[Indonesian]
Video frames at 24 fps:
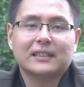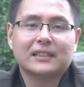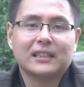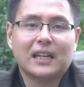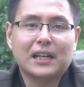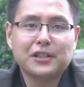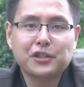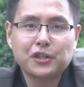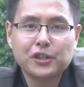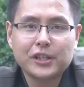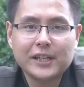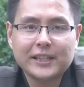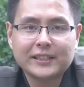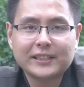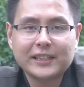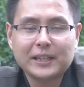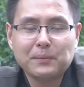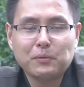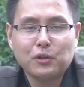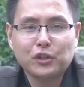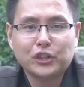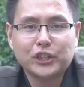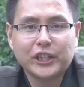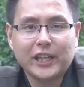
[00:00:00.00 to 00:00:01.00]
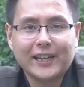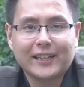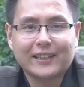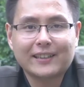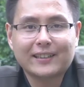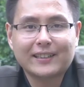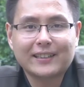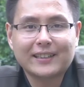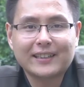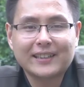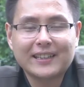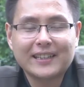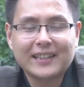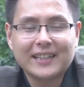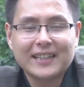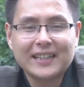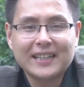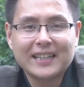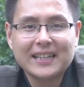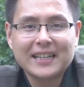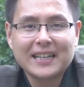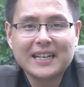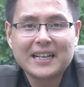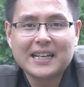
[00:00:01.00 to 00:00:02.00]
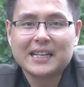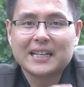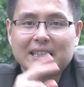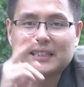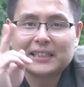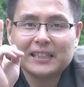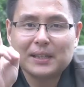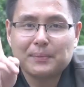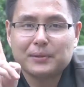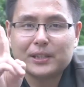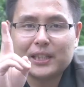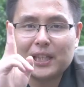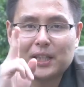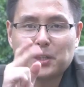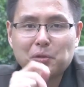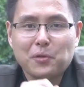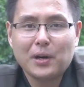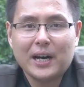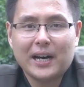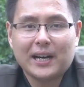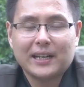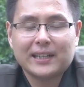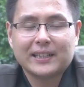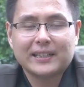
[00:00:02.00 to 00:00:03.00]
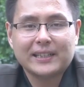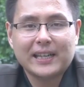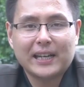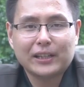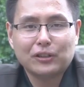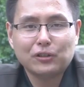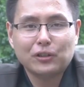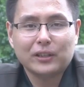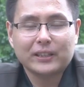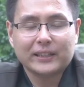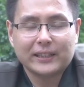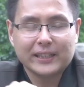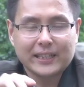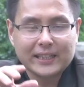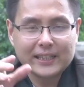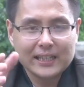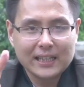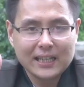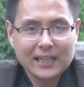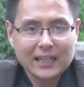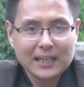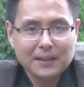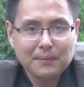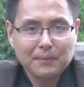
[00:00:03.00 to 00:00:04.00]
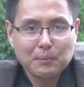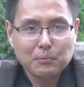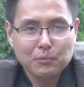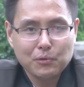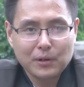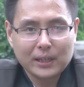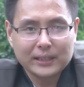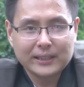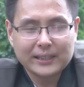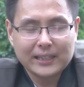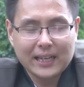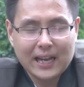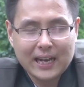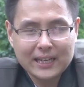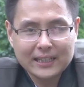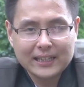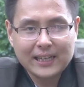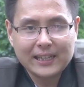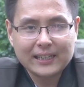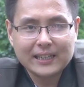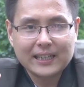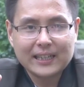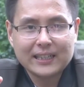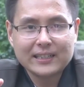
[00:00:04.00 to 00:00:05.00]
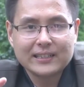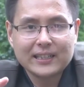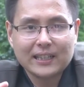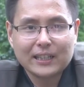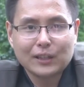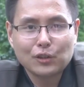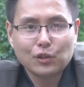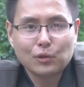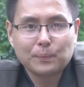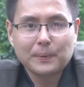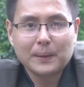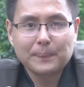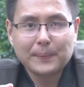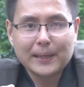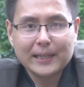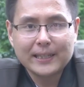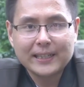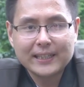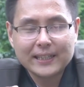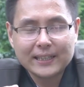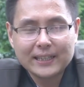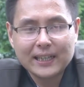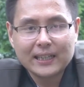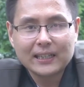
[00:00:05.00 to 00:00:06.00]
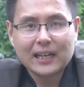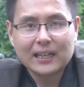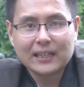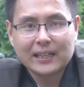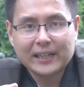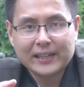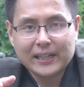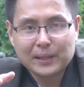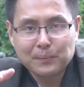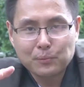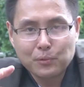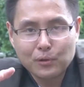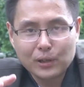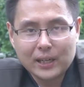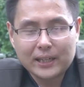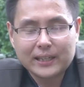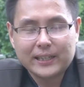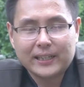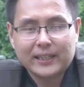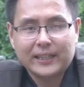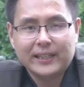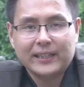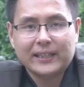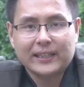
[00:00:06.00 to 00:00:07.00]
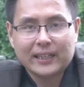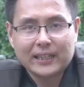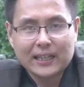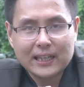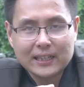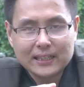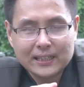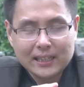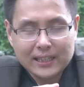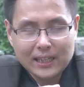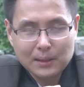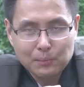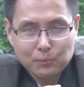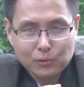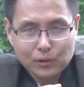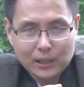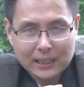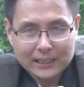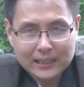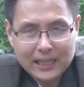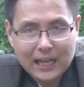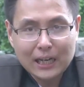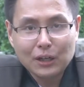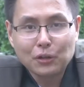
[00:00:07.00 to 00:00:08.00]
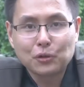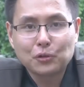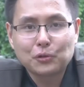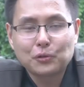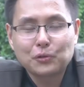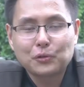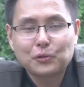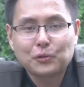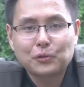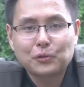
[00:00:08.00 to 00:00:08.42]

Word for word: selanjutnya saya mau share Tips kedua, yaitu ketika membuat anggaran, jangan lupa bandingkan anggaran bulan ini dengan anggaran bulan lalu.